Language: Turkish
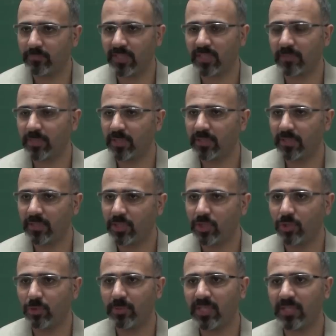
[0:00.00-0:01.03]
Matematiği,
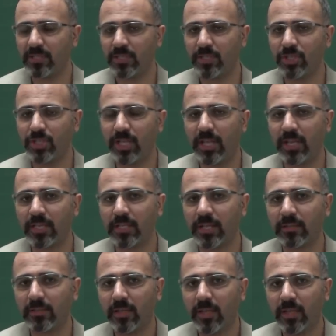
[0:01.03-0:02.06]
geometriyi
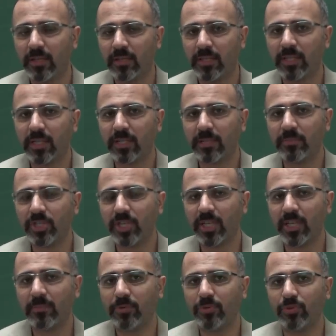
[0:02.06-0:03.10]
incelerken dikkatimi
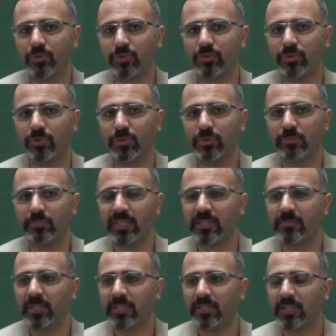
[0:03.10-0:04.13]
çeken bir husus oldu.
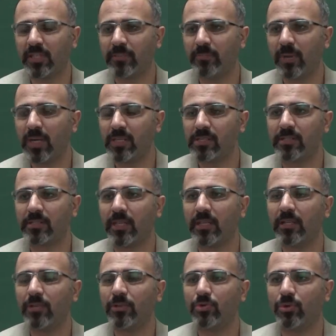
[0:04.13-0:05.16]
Matematikteki bazı
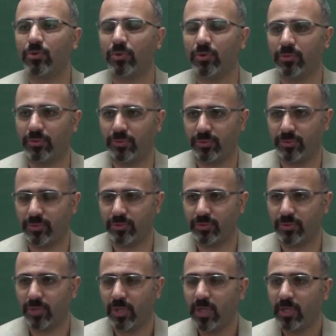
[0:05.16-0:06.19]
sayıların yok olduğunu
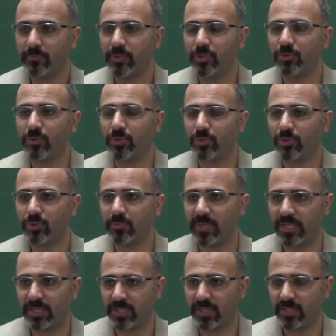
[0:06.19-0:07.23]
gördük. Bir dönüşün
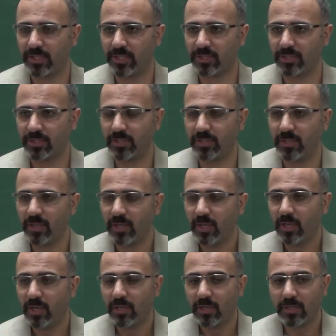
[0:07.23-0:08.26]
gerçekleştiğini
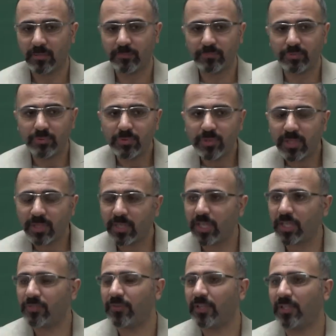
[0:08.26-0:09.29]
e, bunun da
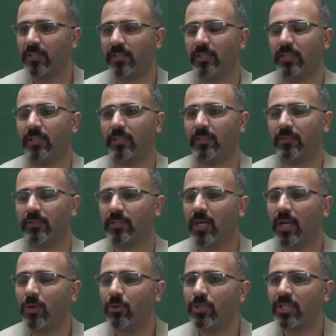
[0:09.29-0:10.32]
keşfedildiğini,
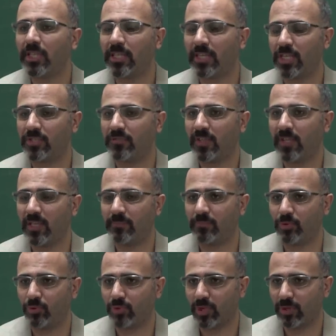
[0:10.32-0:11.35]
daha önceden keşfedilen
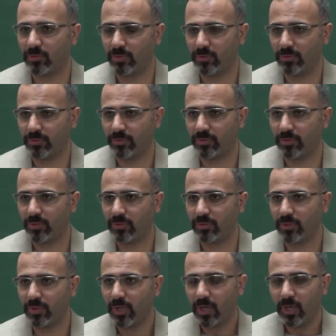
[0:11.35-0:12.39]
bir kural olduğunu
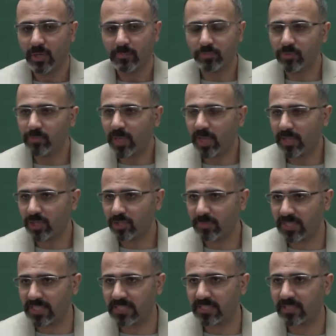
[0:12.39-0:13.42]
gördük. Bunu
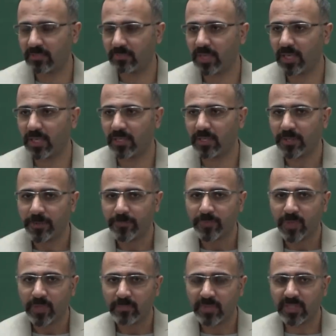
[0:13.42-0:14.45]
paylaşmak istedim. Yani
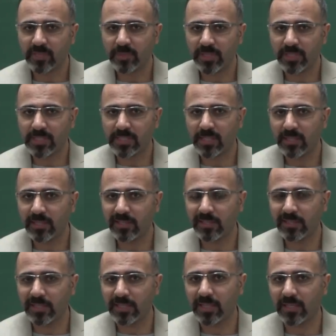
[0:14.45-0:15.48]
matematik
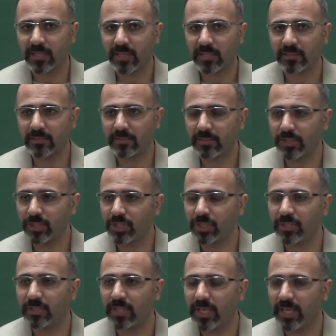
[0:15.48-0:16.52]
zannedildiği kadar e,
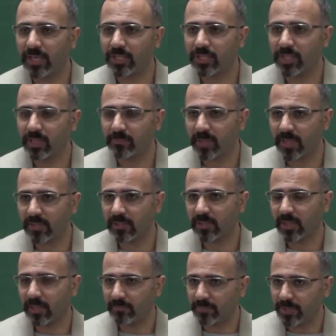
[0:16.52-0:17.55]
içinde her şeyi
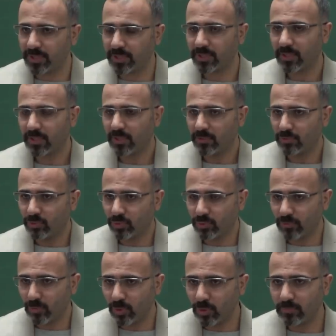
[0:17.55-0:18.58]
barındıran bir
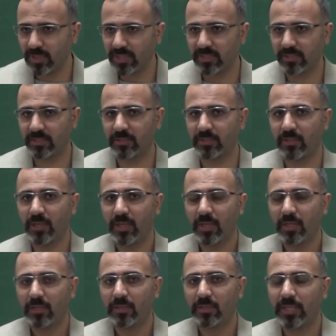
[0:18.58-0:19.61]
durum olmadığını,
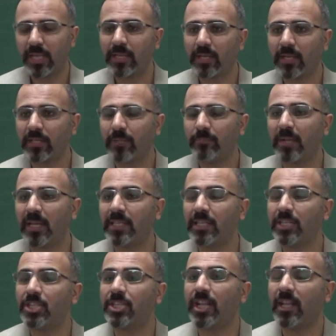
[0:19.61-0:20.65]
tekrardan
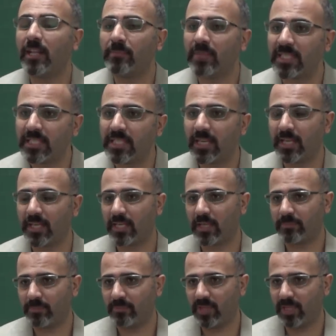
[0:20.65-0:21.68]
belki incelenmesi
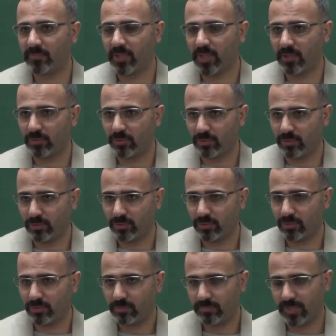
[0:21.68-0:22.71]
gereken bir bilim dalı
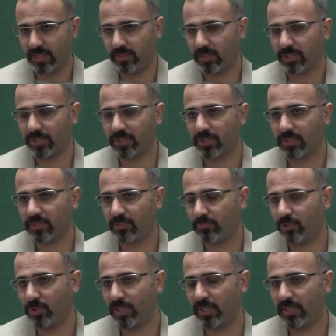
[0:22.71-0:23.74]
olduğunu ben
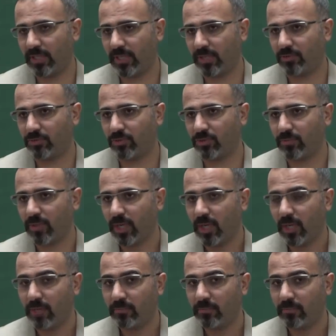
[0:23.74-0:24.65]
açıkçası böyle iddia ediyorum.